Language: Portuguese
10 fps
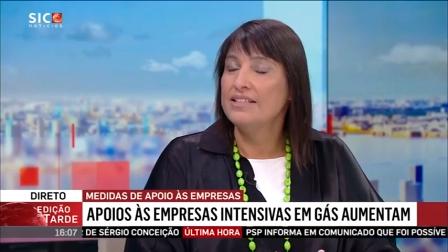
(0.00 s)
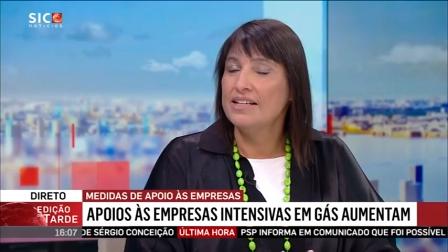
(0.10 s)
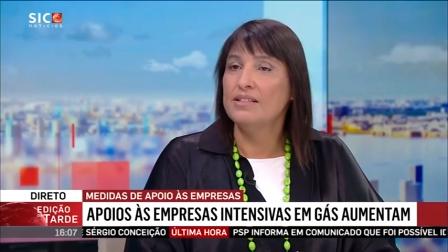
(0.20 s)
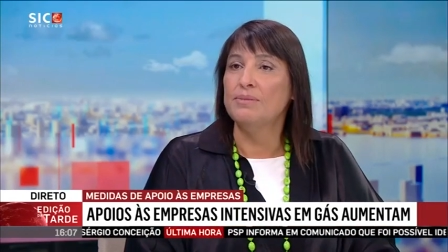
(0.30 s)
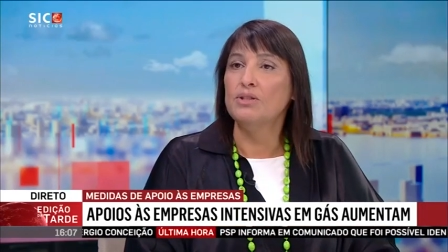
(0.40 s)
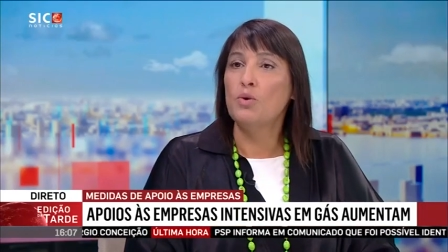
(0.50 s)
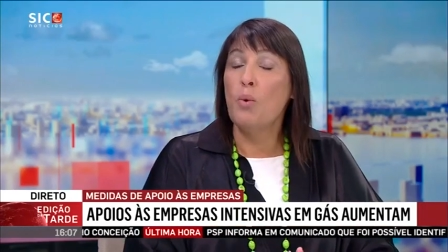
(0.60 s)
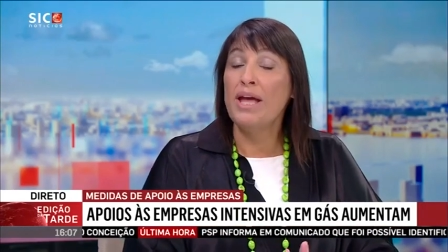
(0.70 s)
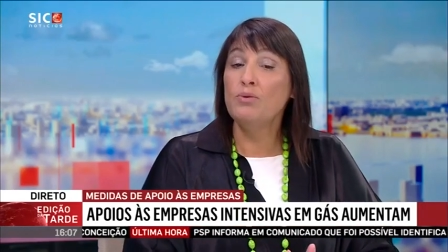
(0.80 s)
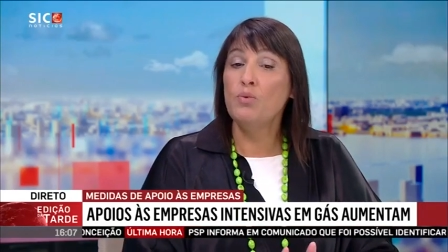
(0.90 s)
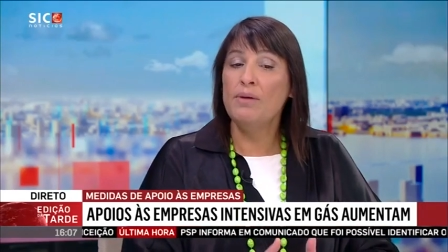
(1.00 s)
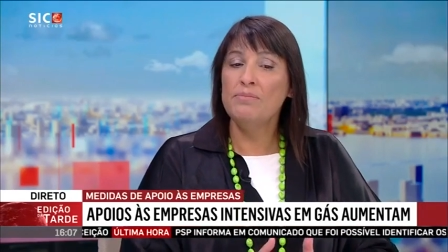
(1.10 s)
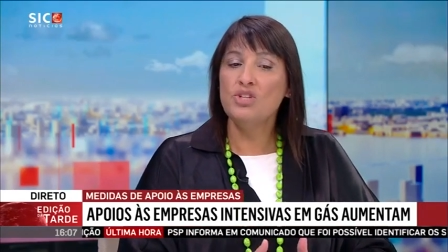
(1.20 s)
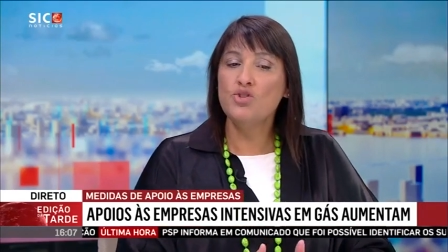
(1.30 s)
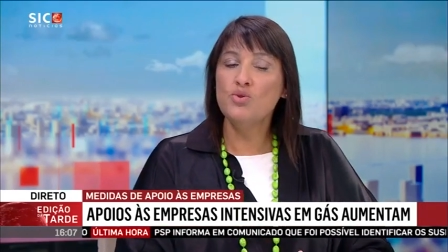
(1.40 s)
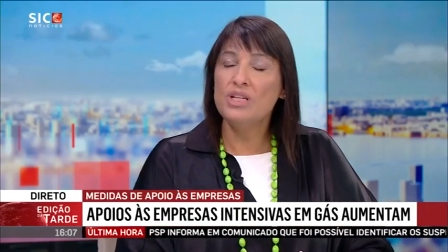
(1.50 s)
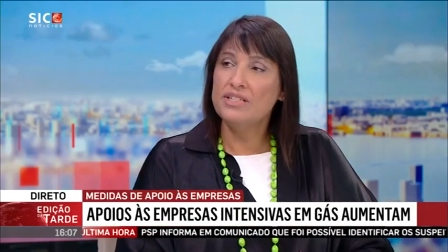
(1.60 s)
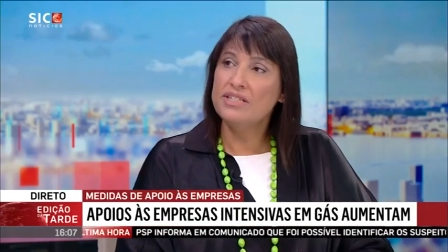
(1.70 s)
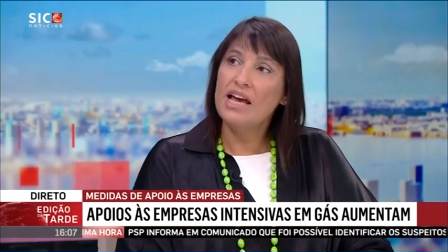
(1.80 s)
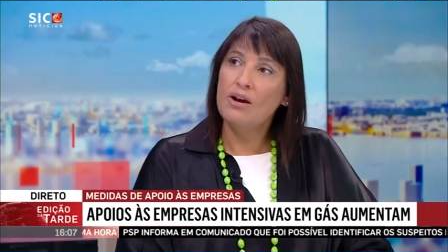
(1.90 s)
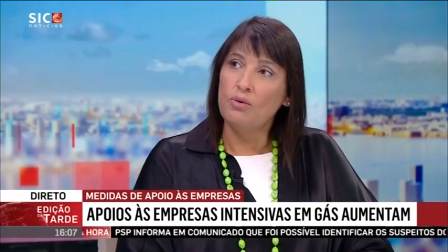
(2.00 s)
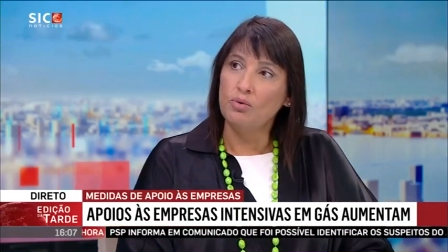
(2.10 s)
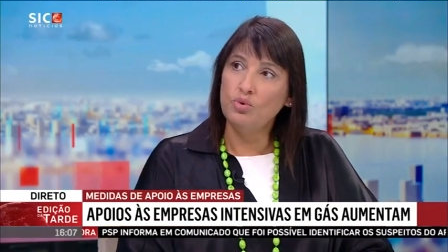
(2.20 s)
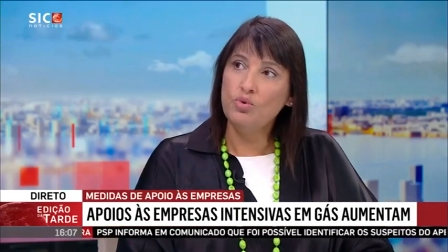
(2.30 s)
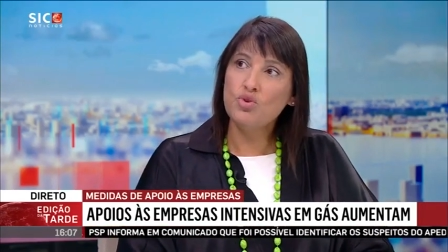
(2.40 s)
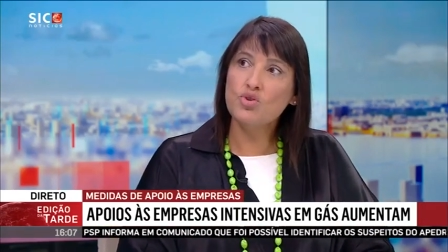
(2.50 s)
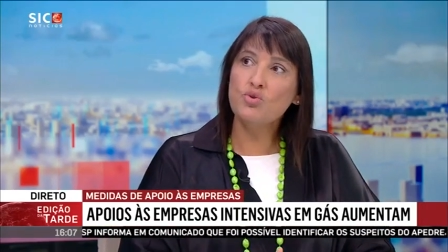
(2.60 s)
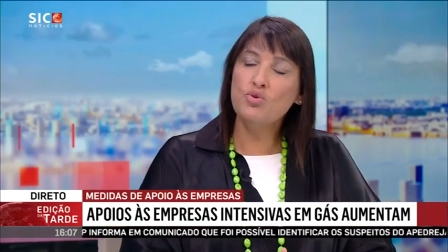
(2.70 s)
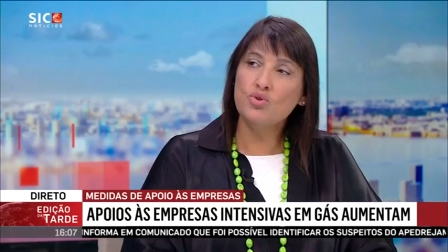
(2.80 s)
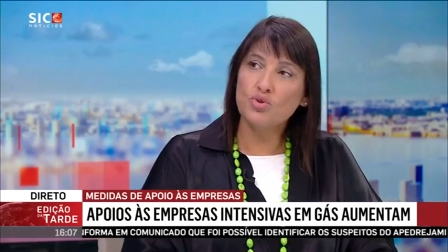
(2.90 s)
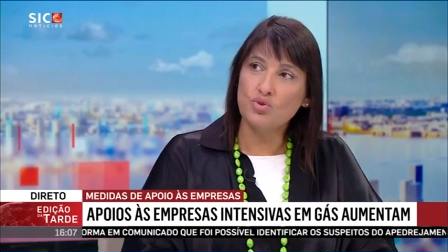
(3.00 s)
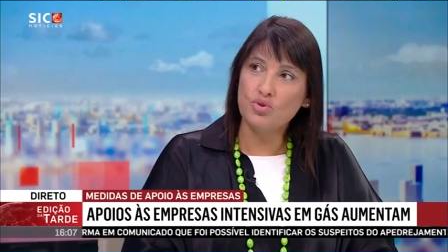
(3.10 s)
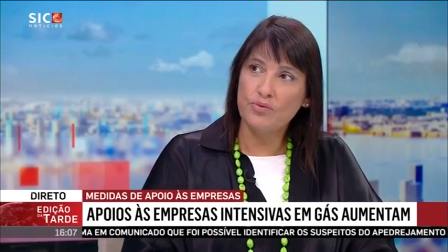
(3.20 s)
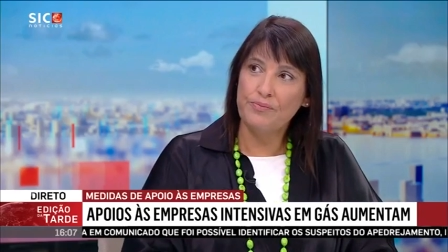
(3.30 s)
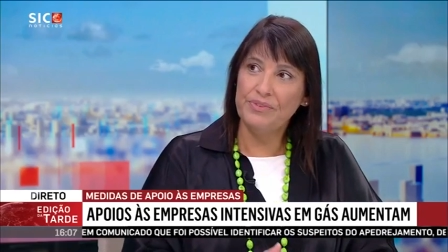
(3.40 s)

Exatamente. Quanto à majoração dos custos